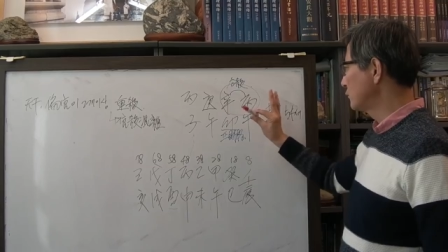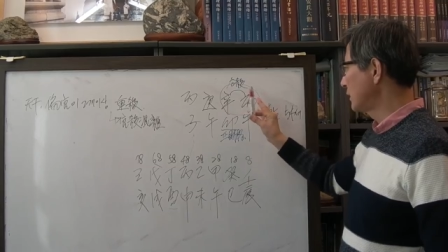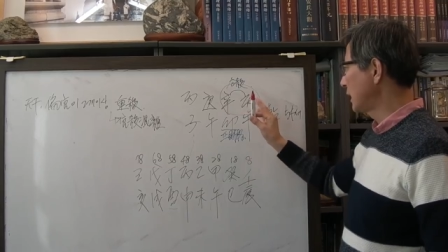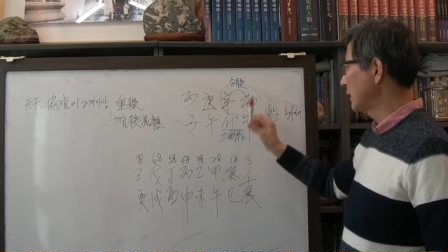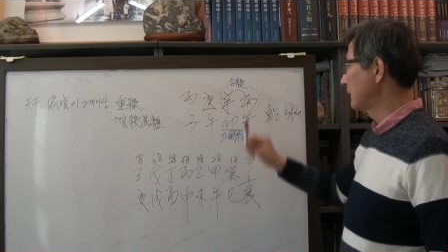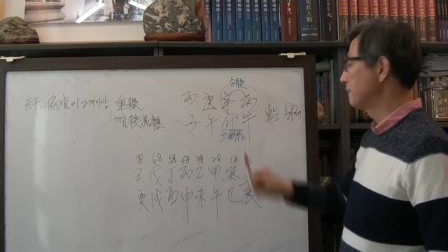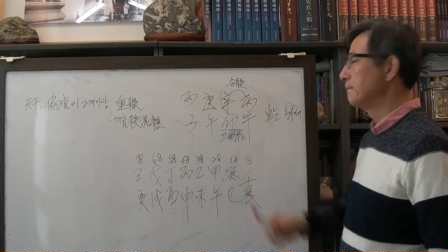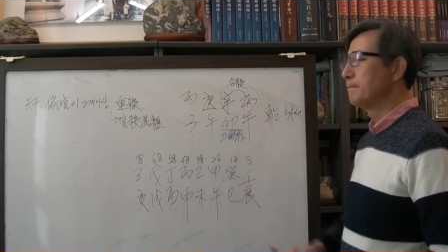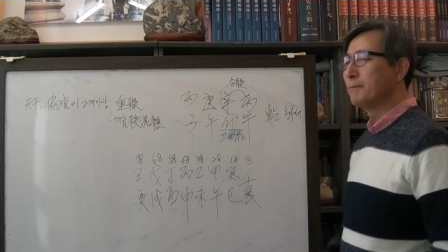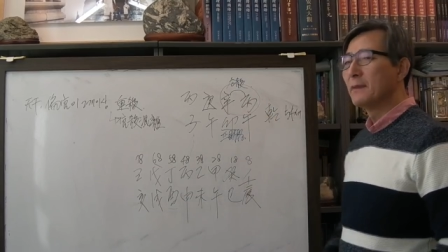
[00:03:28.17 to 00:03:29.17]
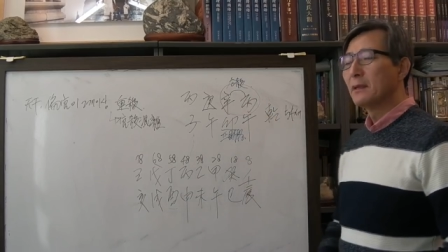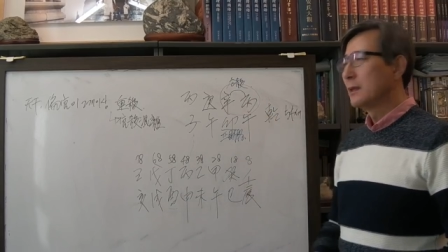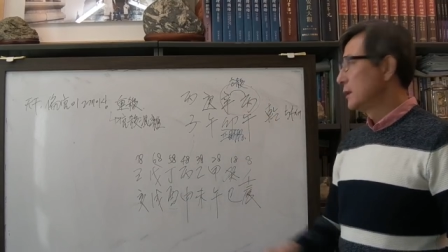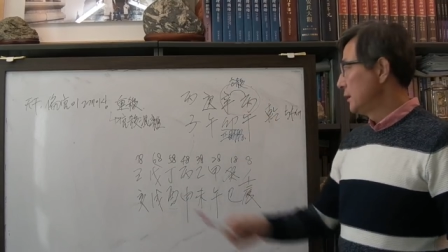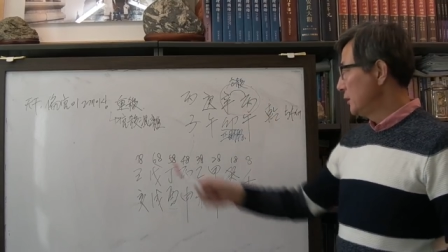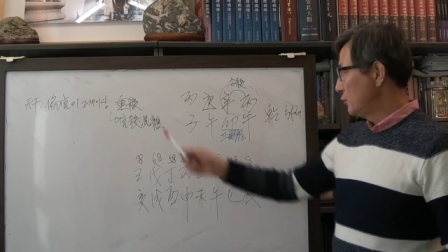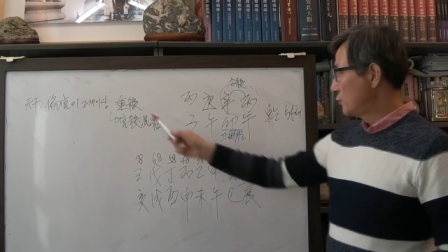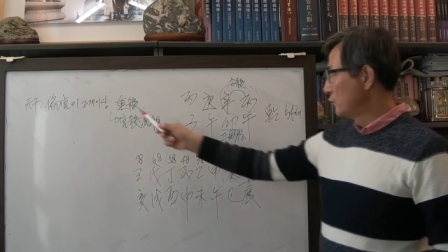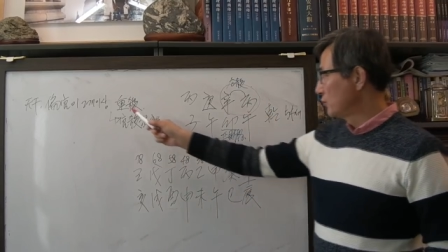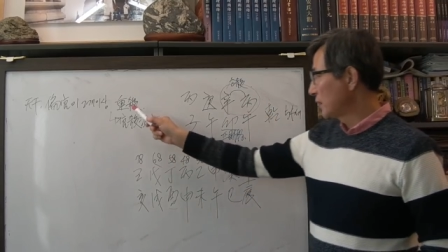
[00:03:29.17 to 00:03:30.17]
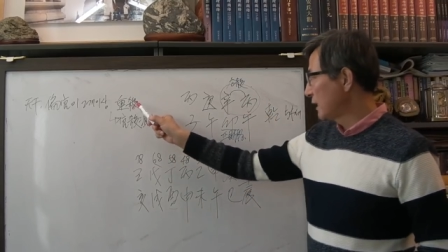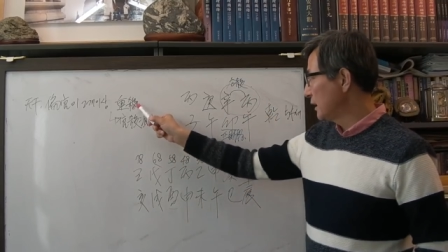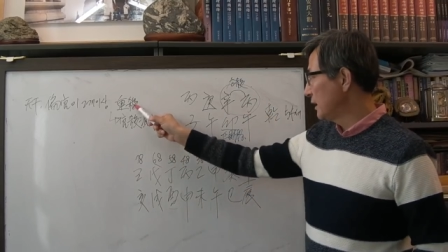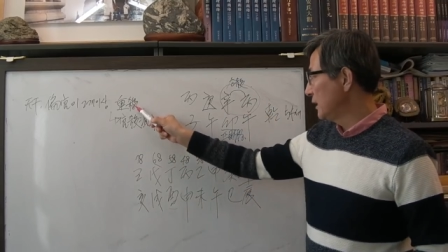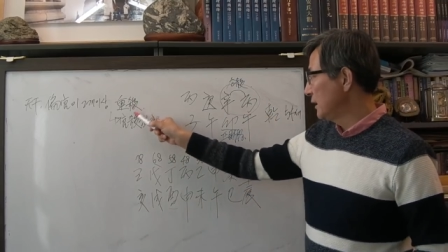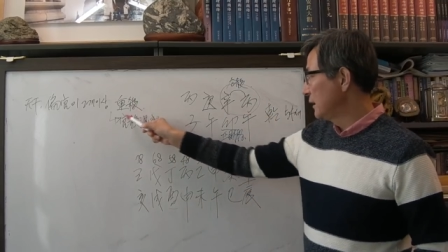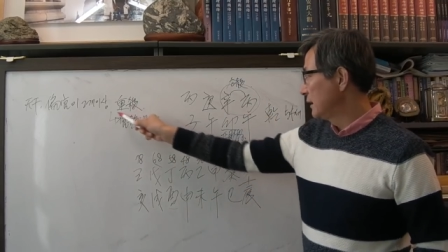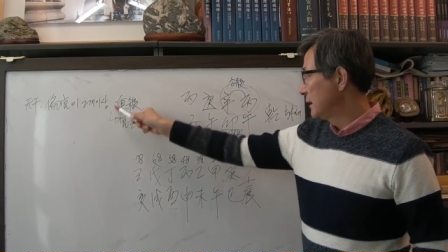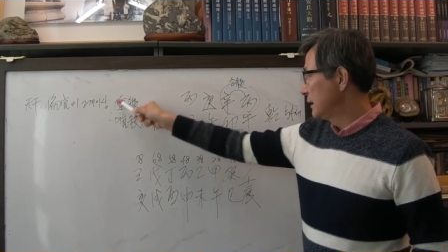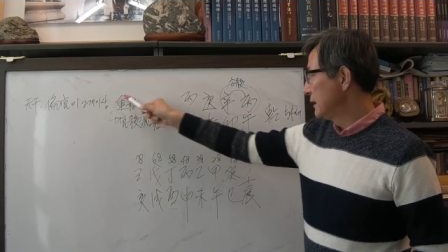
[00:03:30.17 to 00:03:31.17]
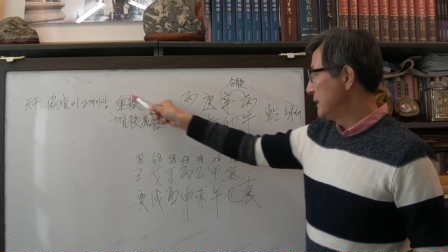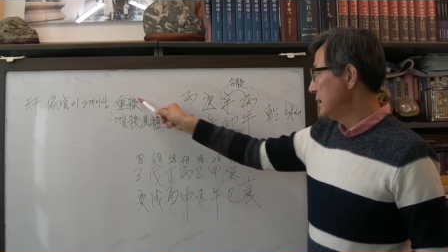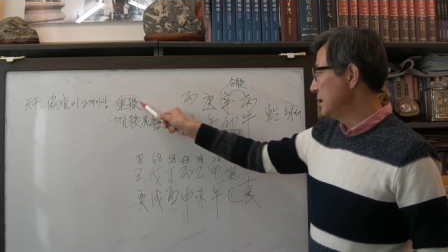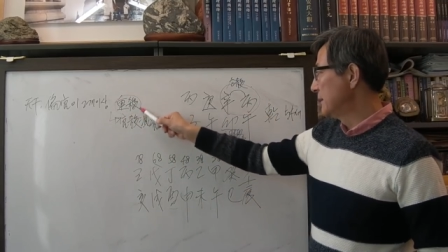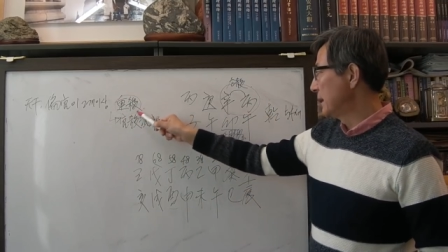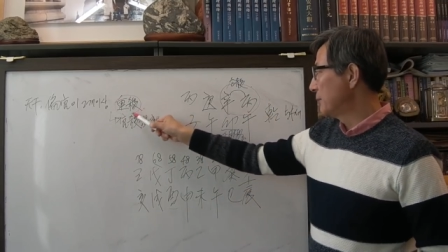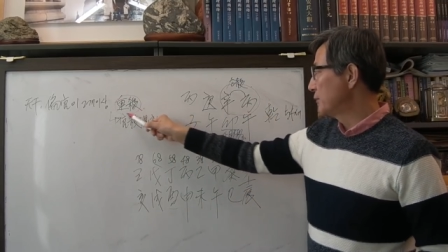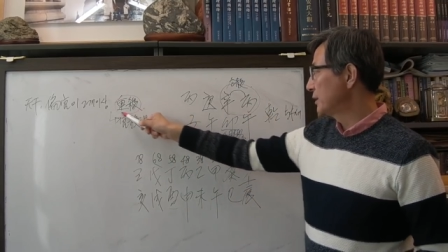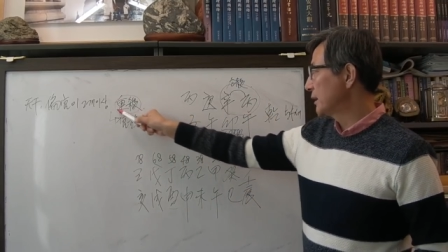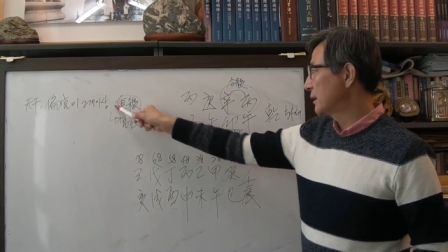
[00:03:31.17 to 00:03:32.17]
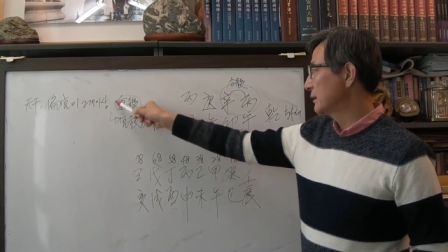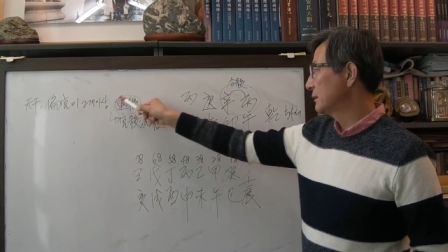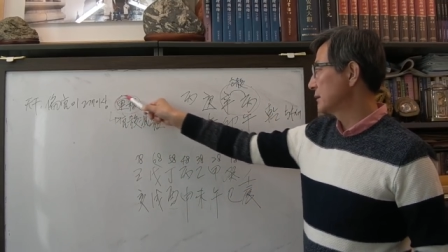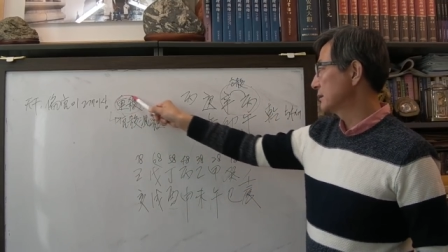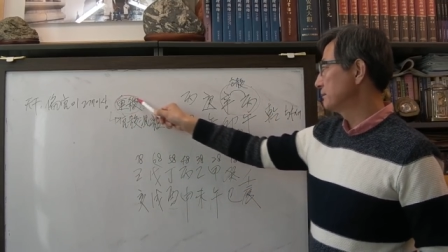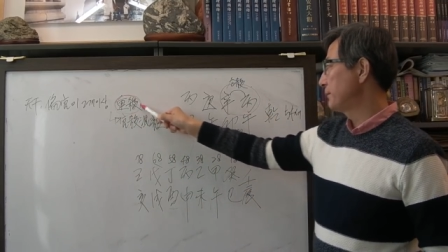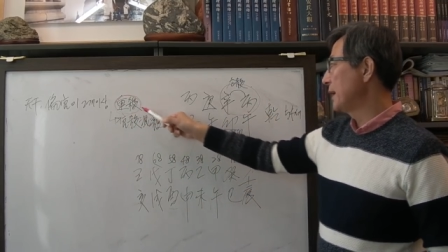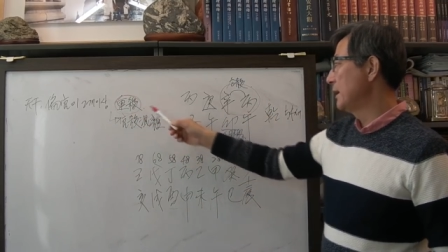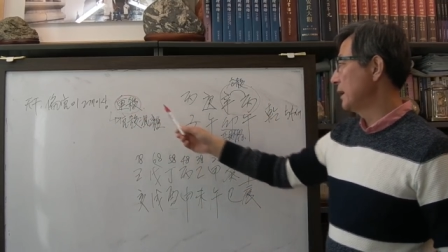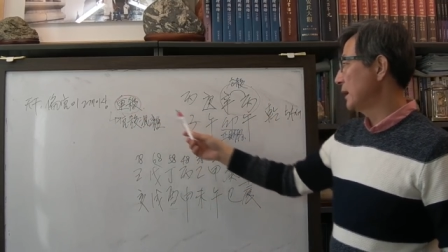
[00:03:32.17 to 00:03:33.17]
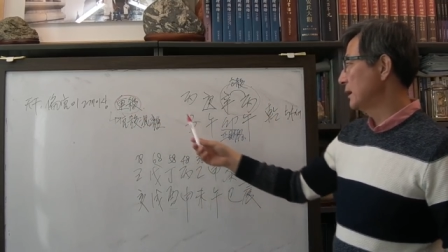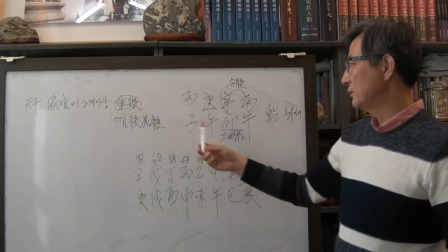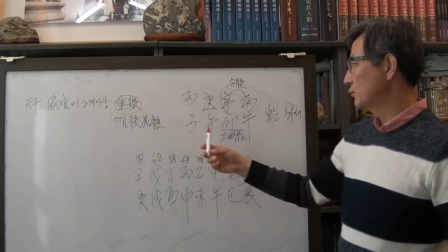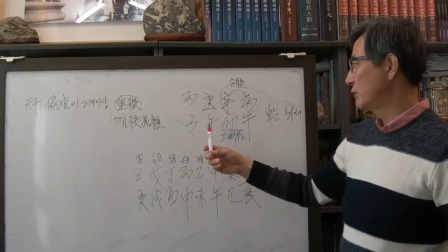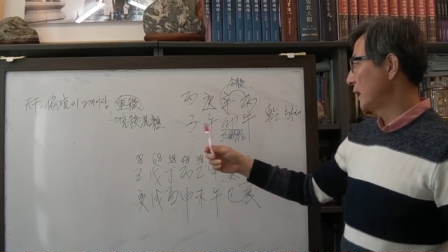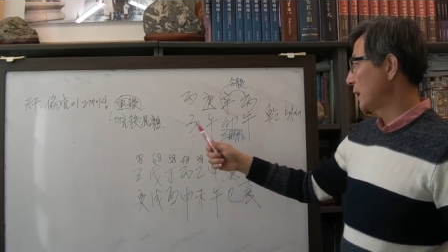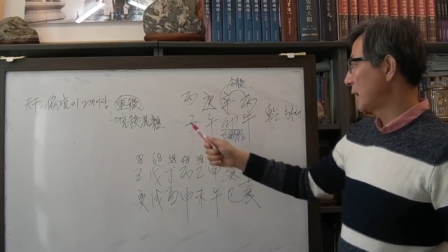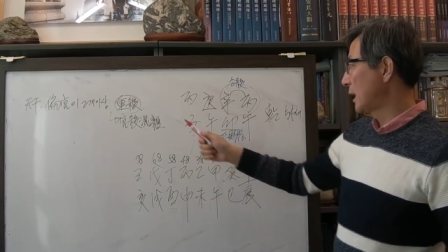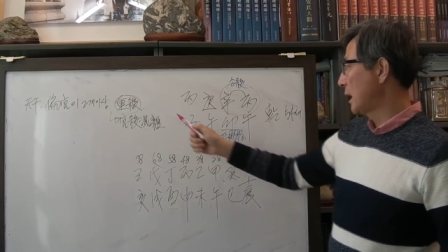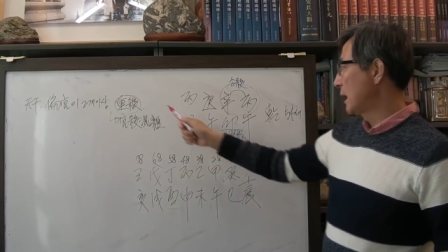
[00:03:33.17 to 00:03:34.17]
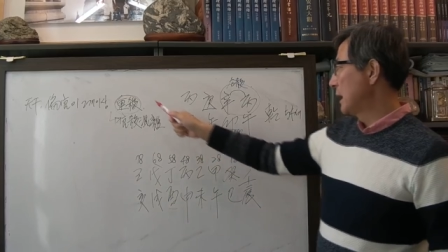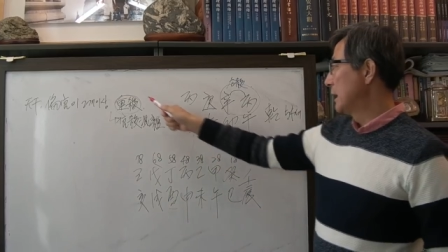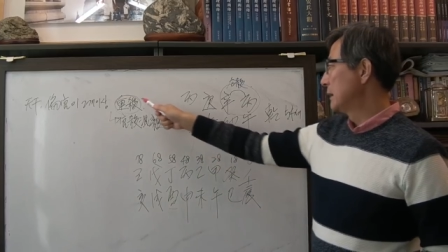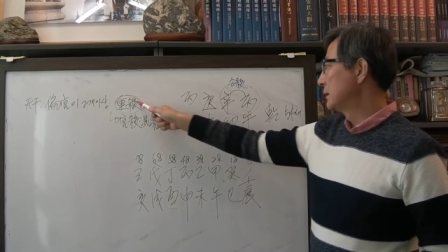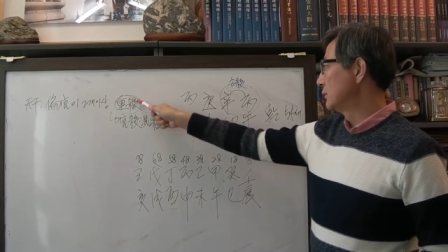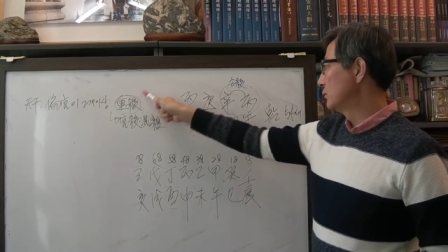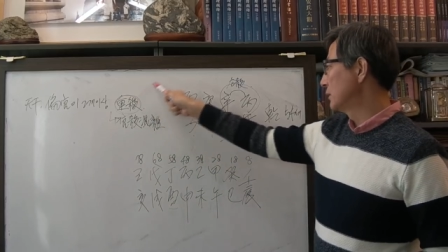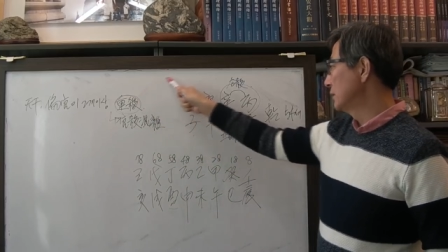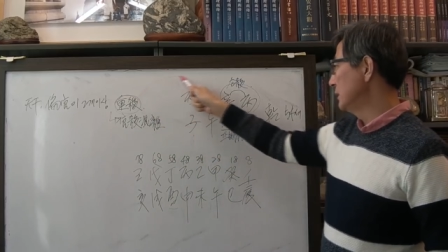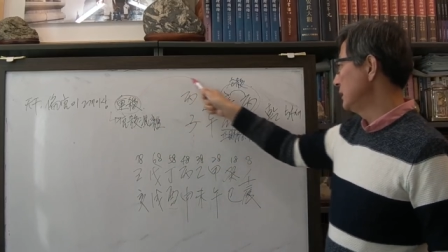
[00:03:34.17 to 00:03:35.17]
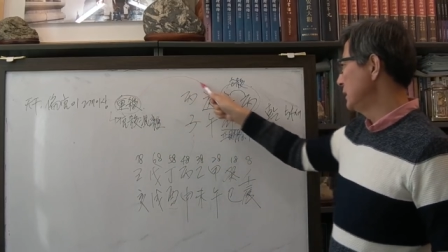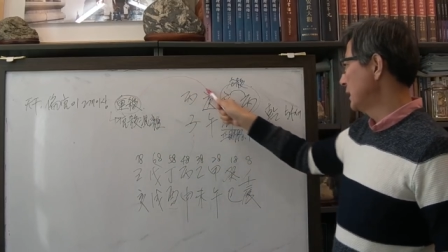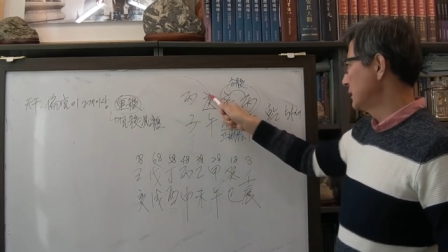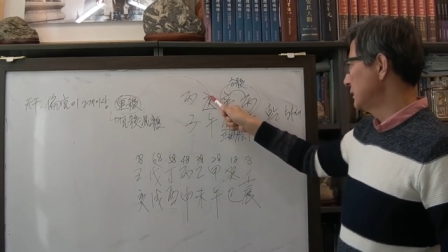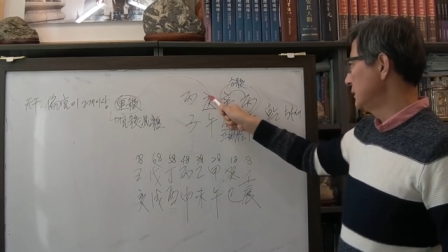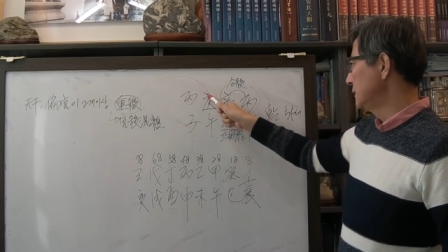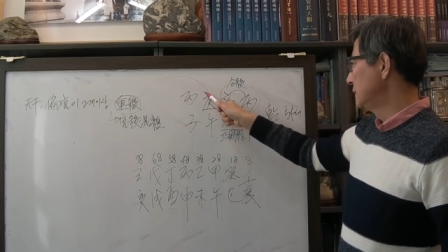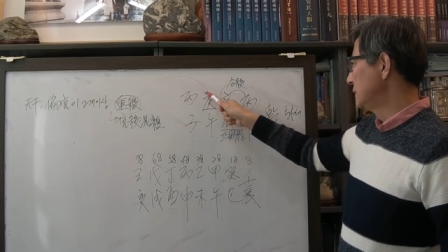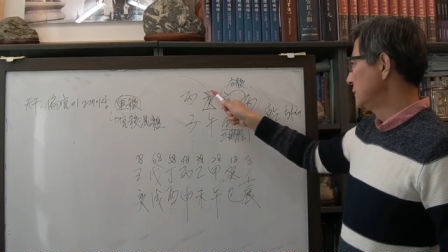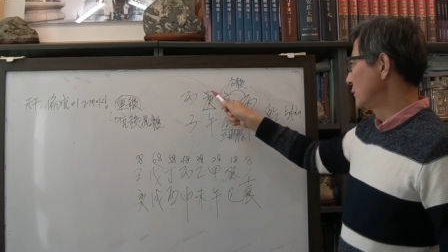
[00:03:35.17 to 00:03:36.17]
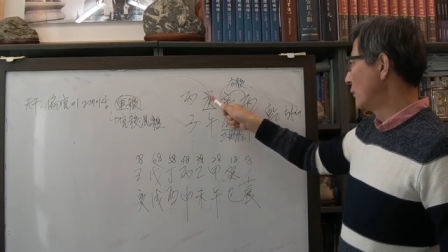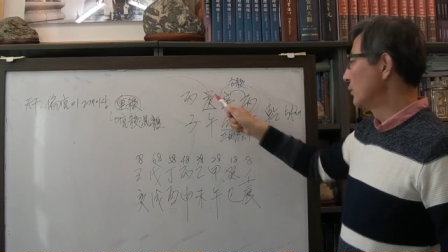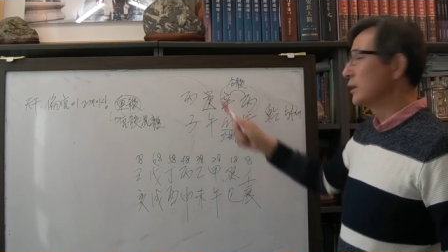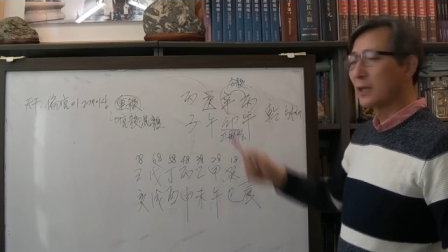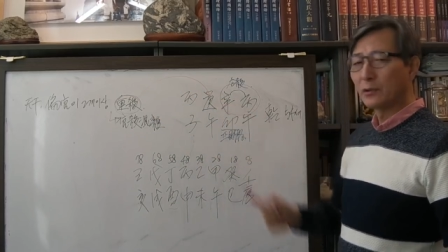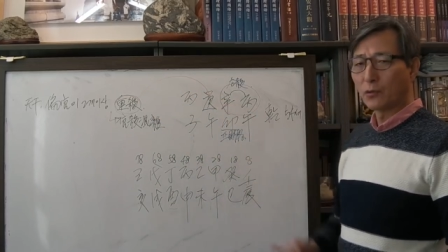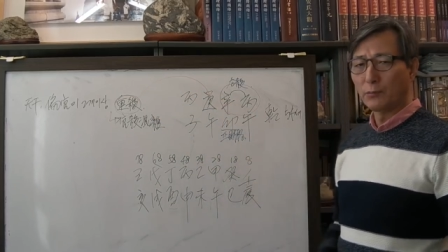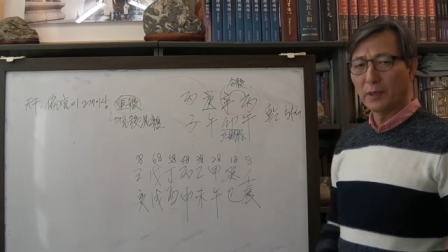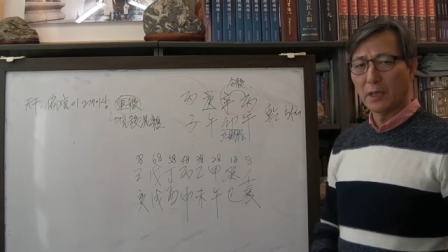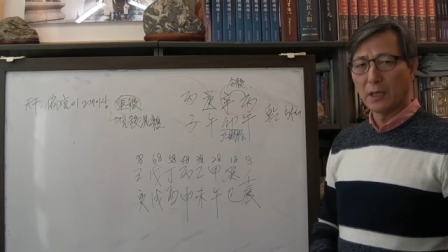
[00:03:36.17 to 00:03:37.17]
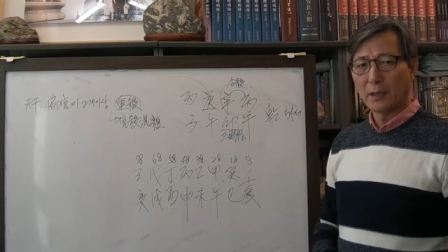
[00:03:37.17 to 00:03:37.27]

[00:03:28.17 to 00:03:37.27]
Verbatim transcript: 순간 이 중살이 이 어마무시한 편간 두 개가 결국은 일간을 공격해 들어옵니다.